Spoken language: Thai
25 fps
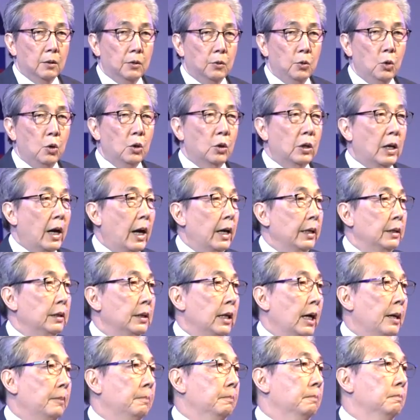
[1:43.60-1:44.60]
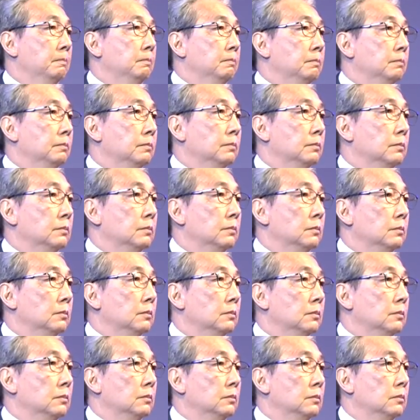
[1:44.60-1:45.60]
ด้วยการ
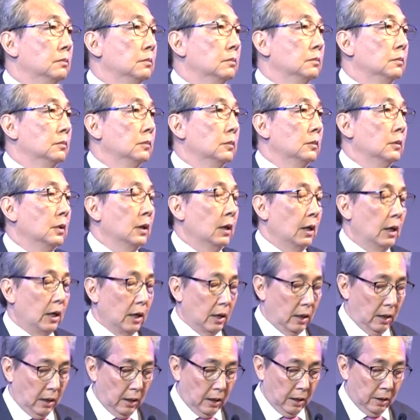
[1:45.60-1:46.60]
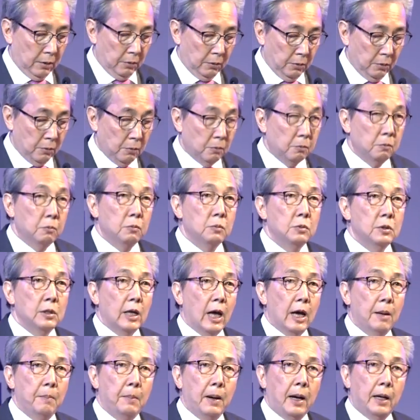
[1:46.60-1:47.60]
นำอัน
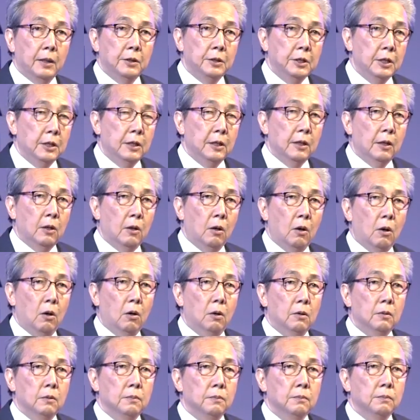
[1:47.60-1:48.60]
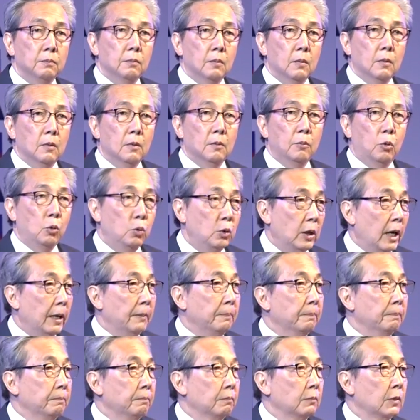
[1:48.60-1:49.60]
สามารถยิ่งของผู้
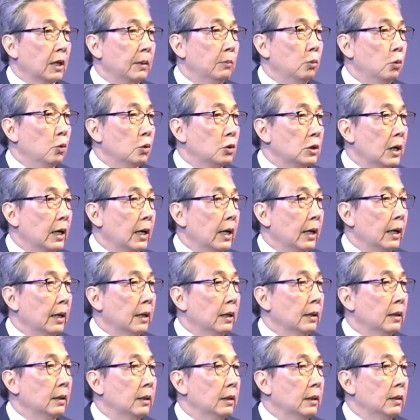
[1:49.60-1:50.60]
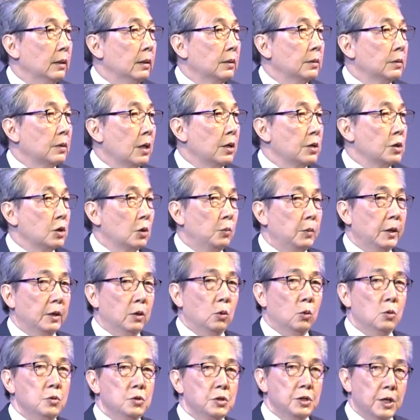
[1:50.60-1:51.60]
นำกัมพูชา ท่านสมเด็จ
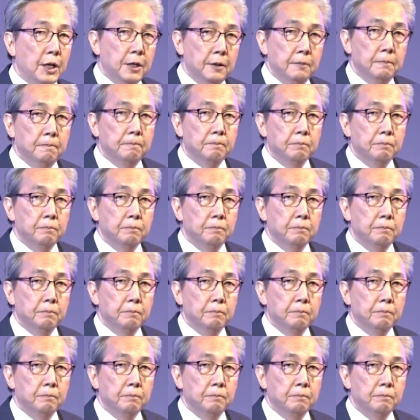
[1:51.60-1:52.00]
ฮุนเซน